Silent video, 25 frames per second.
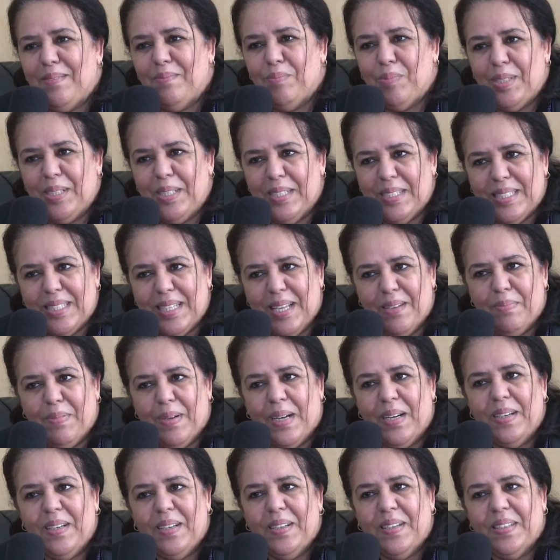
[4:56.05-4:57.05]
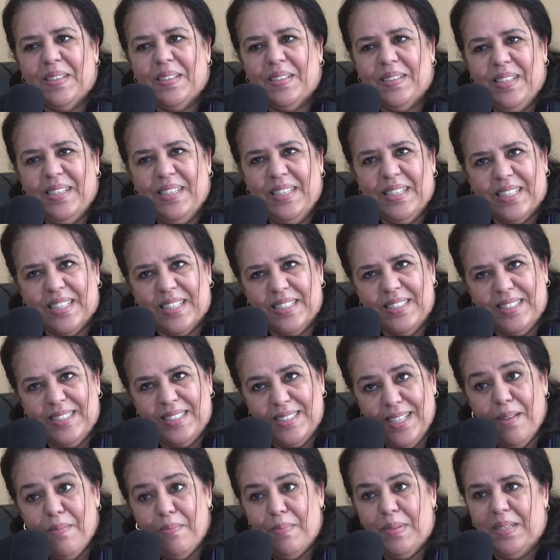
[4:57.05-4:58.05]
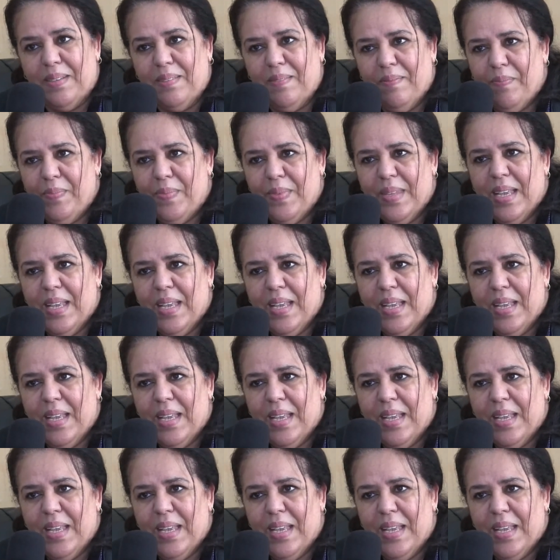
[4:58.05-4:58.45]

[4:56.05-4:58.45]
المناسبة اللي كتزامن